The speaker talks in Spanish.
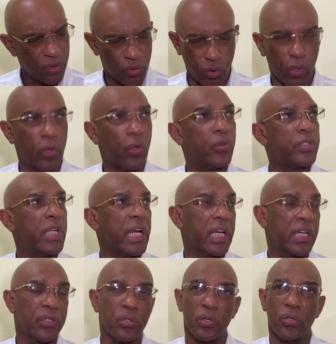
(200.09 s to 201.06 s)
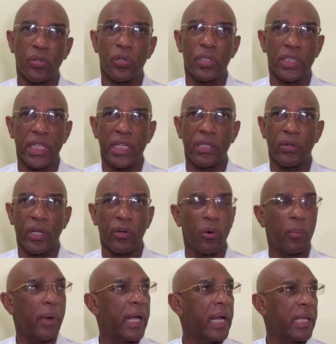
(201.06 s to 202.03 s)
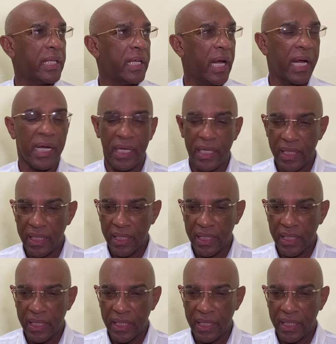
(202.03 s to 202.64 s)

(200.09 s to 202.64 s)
Todo, o sea que yo entiendo que romana ya